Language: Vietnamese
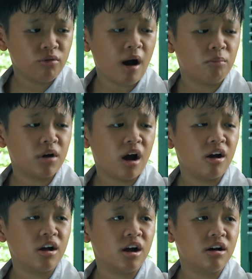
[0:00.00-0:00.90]
Chú Phong
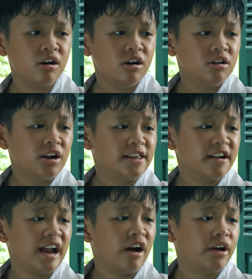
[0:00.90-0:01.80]
nói á Là
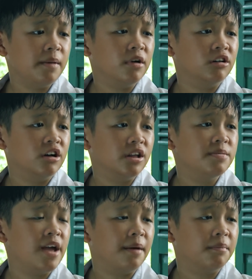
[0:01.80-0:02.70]
chừng nào kiếm được người
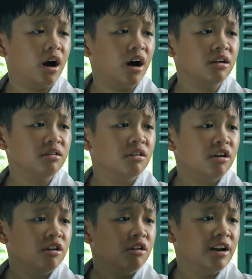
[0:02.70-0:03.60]
giúp việc mới
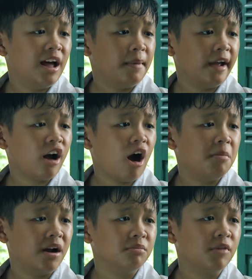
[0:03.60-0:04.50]
Là mẹ con
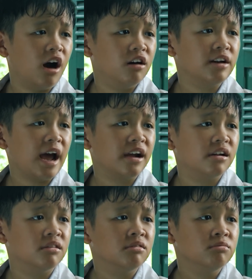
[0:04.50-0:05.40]
mình không còn ở đây
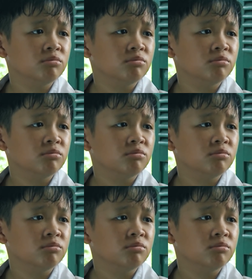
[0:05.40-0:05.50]
nữa